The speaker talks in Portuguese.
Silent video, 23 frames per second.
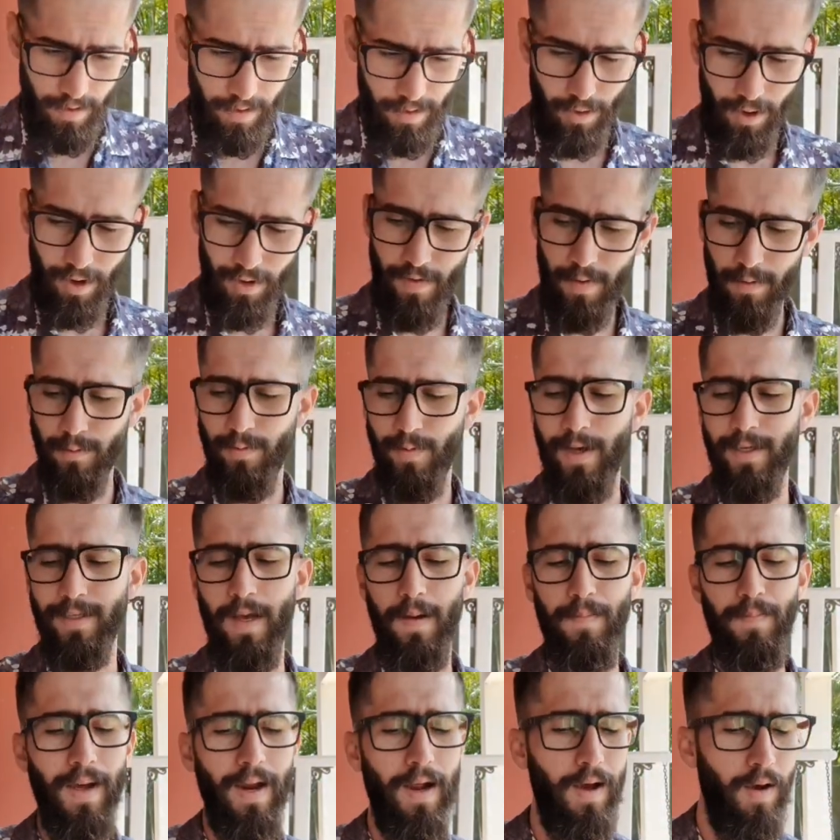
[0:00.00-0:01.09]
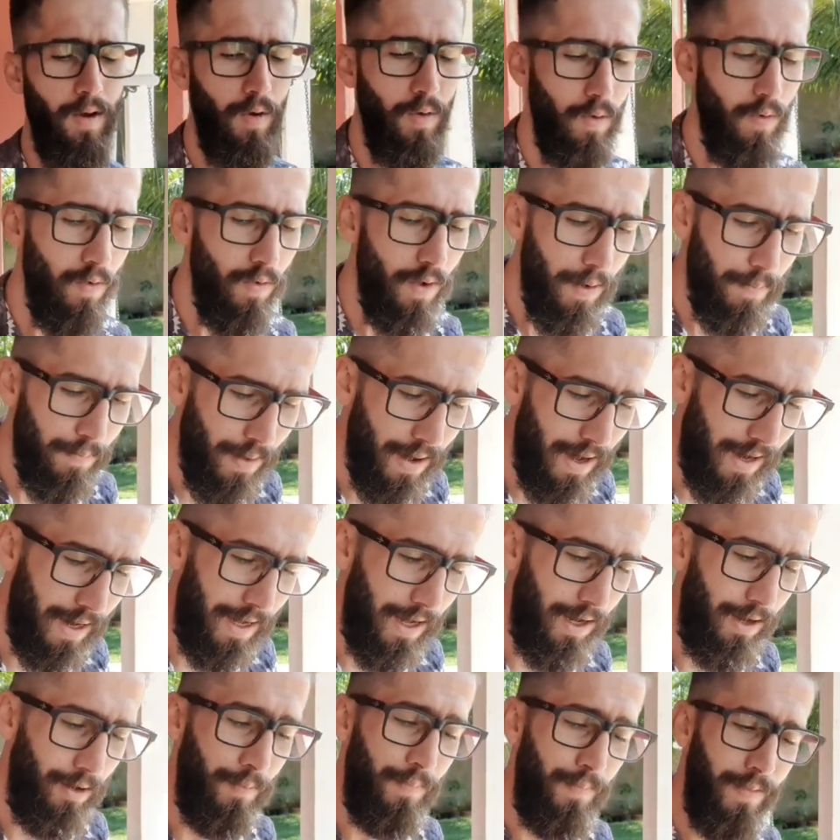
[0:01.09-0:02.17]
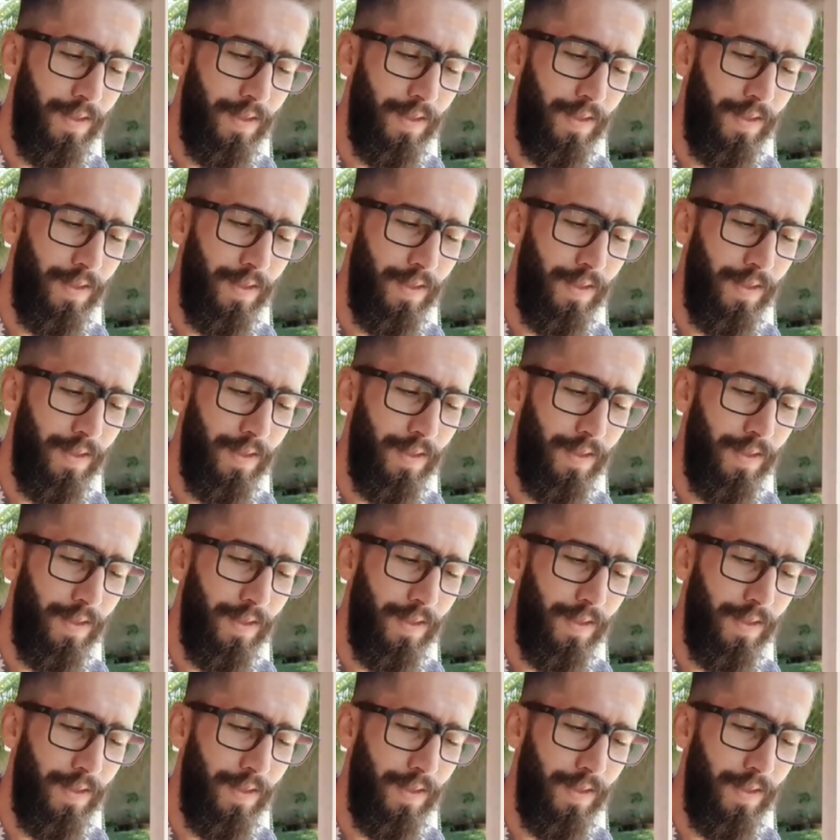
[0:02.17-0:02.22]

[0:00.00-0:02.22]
Agora vamos passar para o aparelho.